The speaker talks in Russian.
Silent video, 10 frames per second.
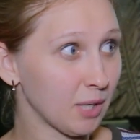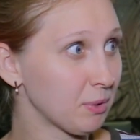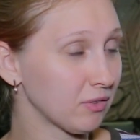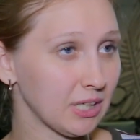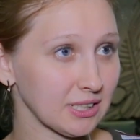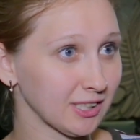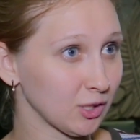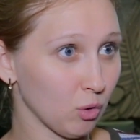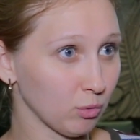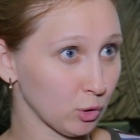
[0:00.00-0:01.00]
Я первый раз на
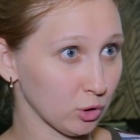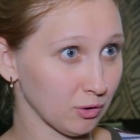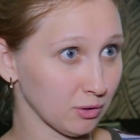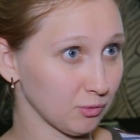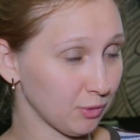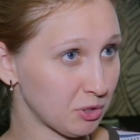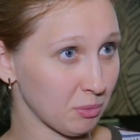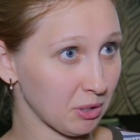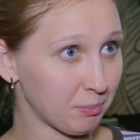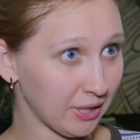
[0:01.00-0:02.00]
такого рода в
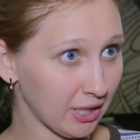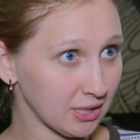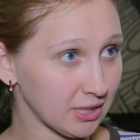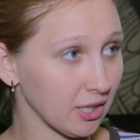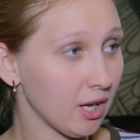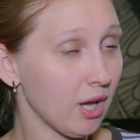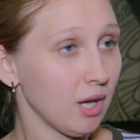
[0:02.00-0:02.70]
общем, мероприятии.